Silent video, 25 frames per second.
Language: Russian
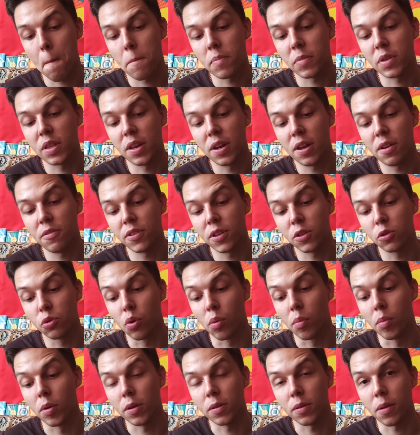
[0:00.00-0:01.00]
Деревня
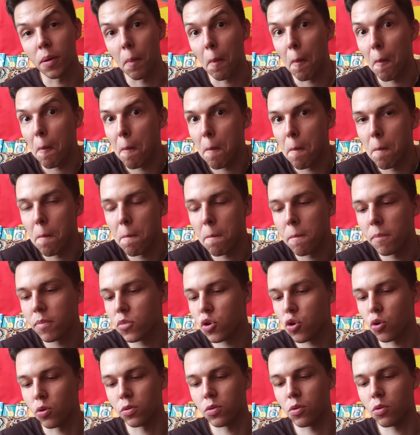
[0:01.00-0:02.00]
Добрина.
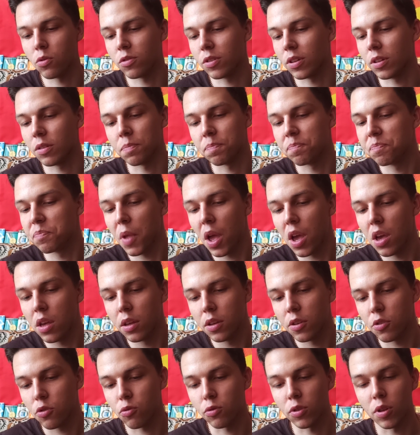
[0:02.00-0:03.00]
Черт его знает.
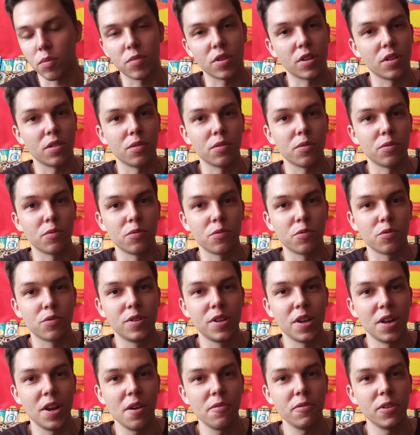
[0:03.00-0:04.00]
Что там за
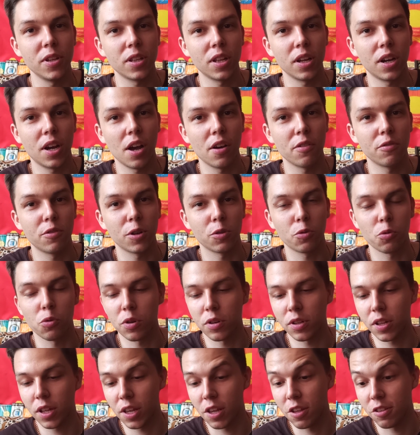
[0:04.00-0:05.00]
деревня такая, в
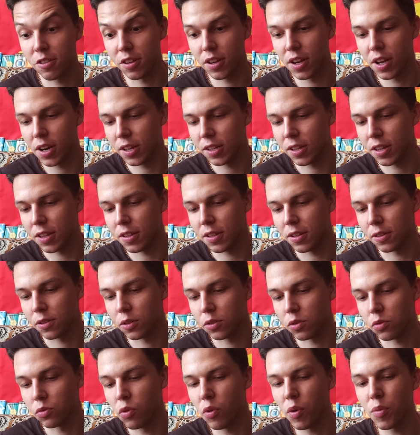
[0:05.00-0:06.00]
которой такие сигареты
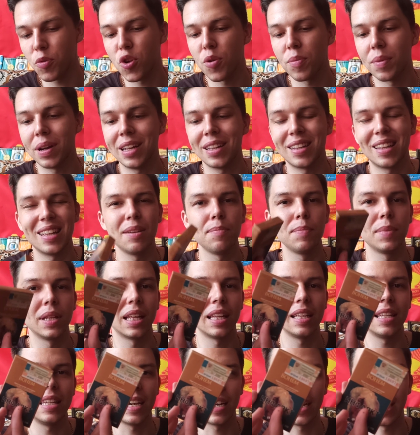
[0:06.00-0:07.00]
делают. Ну, в общем, это
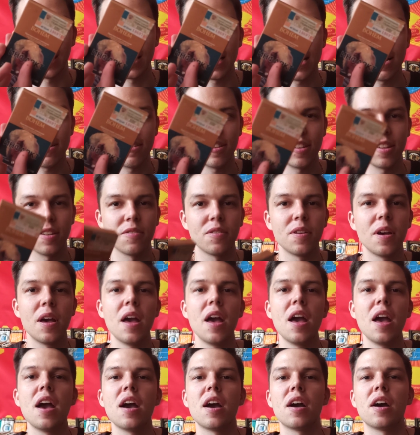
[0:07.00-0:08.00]
именно не корейский
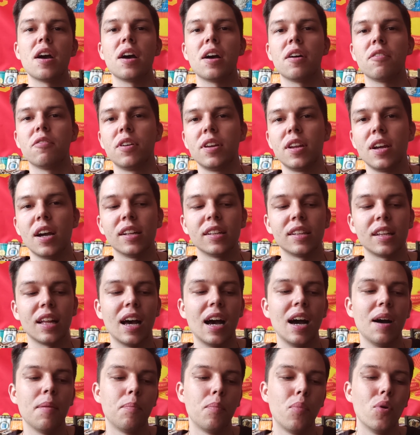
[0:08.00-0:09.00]
э, вариант,
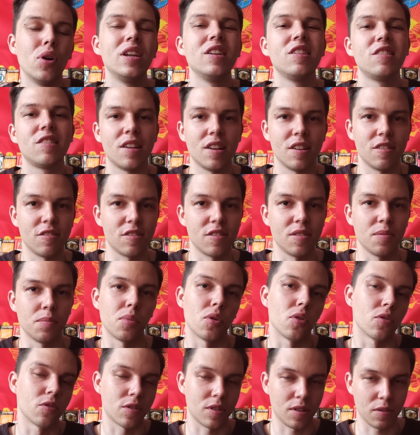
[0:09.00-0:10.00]
а по лицензии
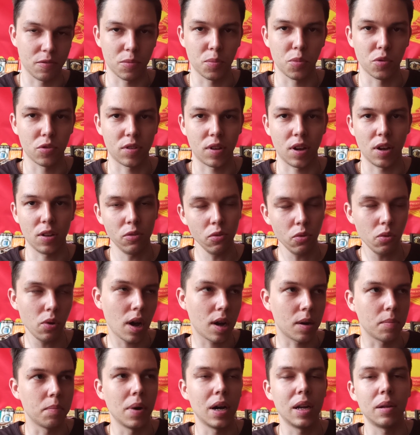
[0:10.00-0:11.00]
просто выпускать. Ну,
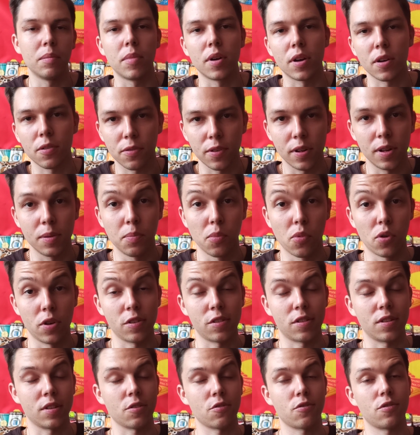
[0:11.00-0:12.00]
как Мальборо Филипп
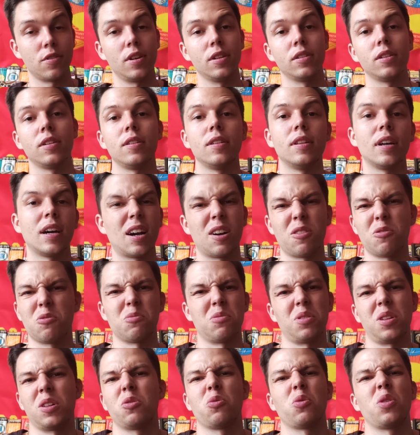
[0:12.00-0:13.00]
Моррис наш делает, да,
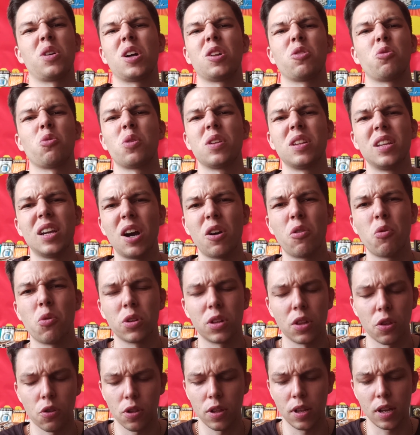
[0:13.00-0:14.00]
как, который никакого
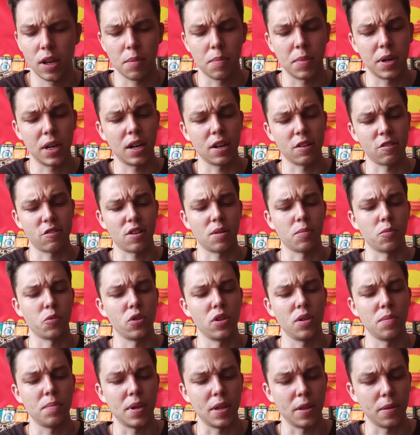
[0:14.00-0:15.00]
отношения к американскому
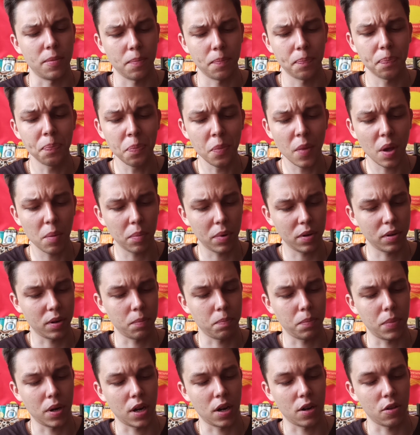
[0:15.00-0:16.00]
не имеет по,
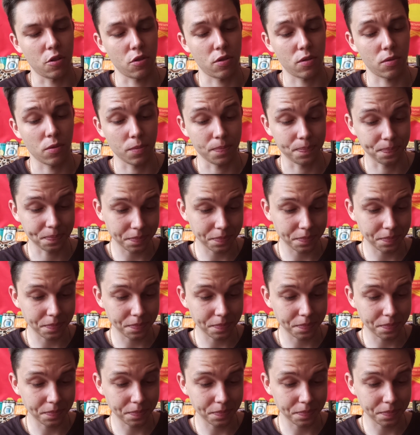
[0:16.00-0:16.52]
по качеству.